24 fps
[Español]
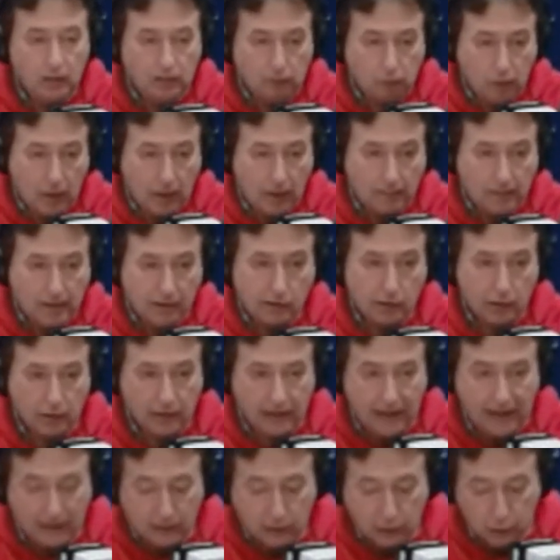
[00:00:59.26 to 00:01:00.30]
una
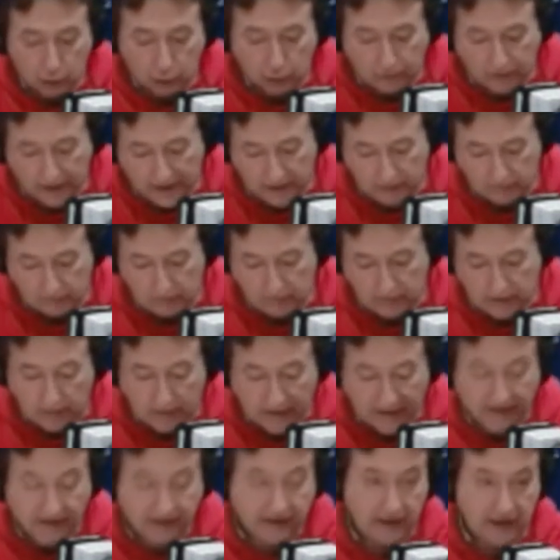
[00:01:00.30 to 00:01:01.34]
persona sufre
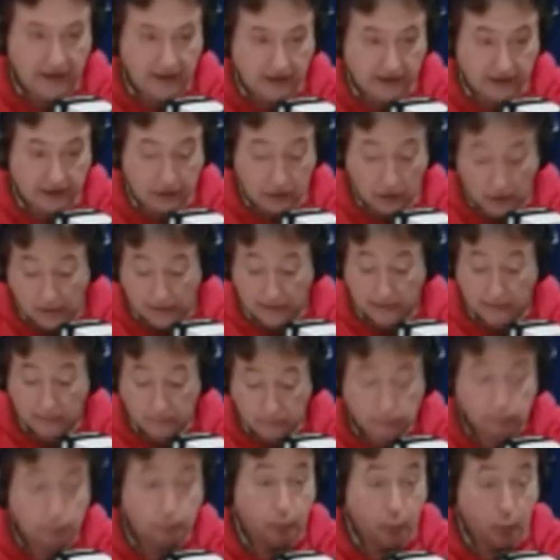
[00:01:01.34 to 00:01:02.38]
diversas lesiones.
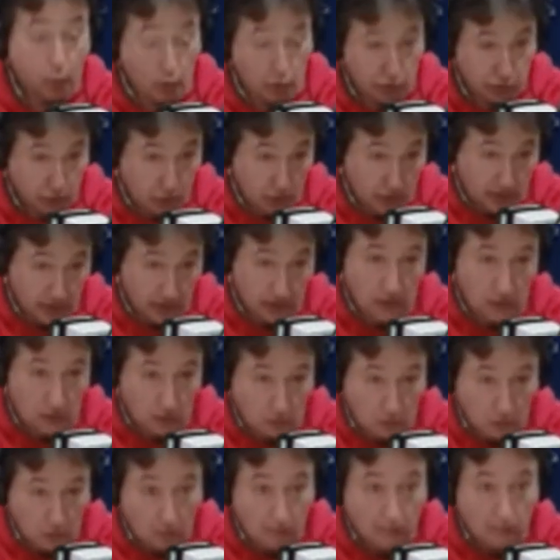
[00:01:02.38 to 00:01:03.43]
Por suerte,
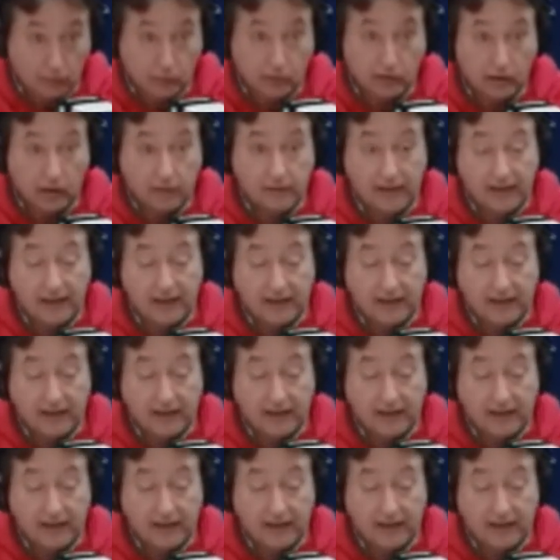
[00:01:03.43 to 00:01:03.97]
como vamos a ver